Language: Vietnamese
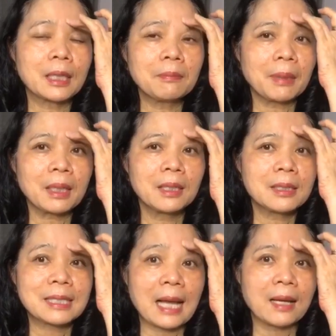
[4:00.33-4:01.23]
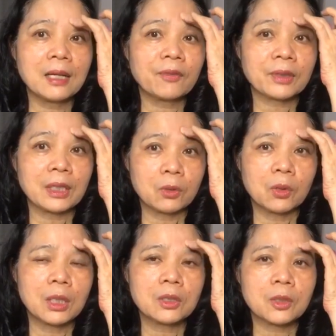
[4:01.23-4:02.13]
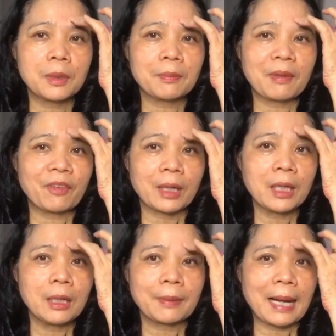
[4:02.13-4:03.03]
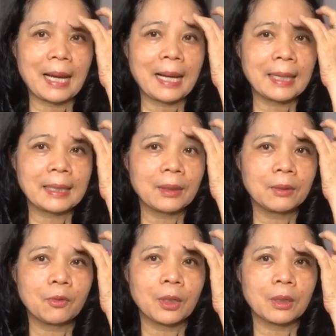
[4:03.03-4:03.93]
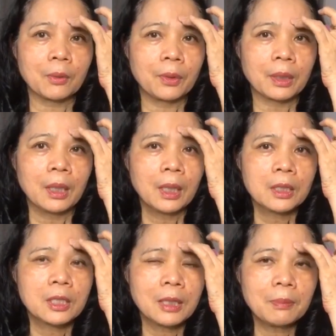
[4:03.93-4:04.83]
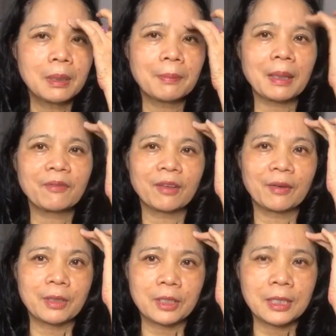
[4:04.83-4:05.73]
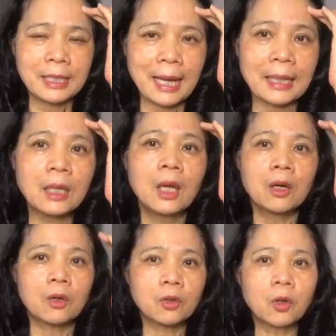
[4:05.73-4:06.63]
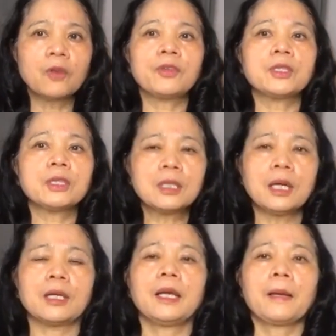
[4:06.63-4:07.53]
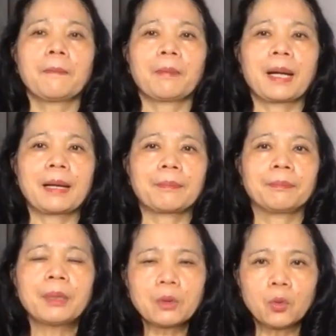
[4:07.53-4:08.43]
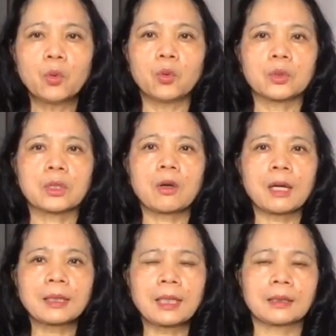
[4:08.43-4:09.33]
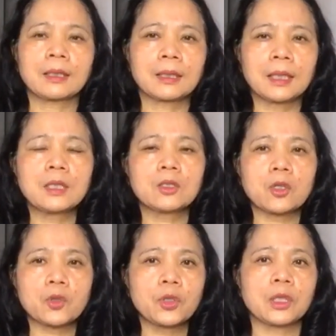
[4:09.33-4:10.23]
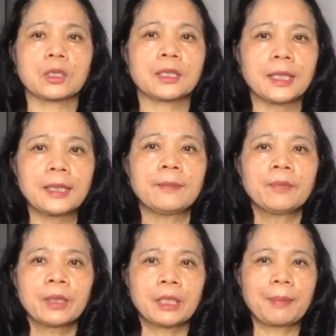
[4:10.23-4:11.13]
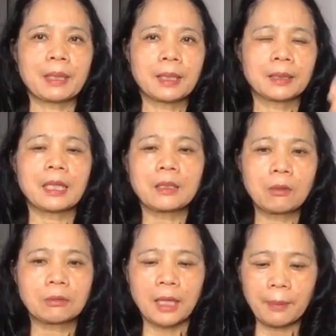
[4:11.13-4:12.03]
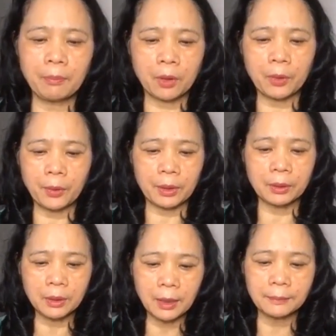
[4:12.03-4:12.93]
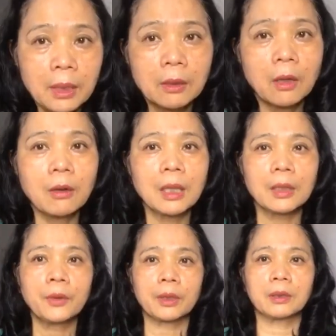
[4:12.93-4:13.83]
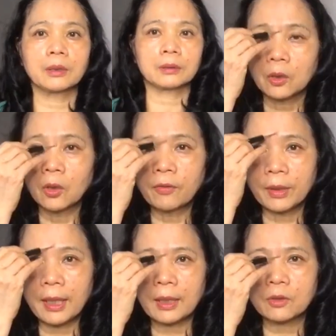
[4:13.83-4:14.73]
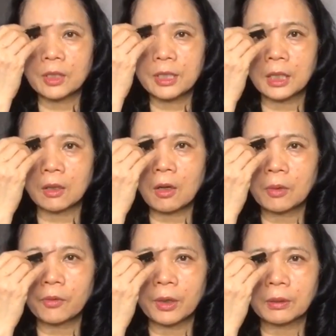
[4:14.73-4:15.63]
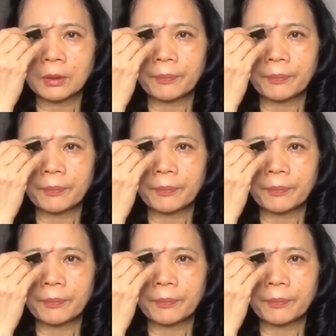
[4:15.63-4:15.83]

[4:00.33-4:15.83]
tinh mắt hơn, sáng hơn và tỉnh ngủ hơn. Cho nên bạn phải kết hợp cả hai cái huyệt, là huyệt trên mí mắt và huyệt trên trán. Còn đối với những người mà mất ngủ do căng thẳng thần kinh, do suy nhược thần kinh, thì bạn cần tác động thêm một cái huyệt nữa. Đó là cái huyệt ở, đối với cả diện chẩn nó gọi là huyệt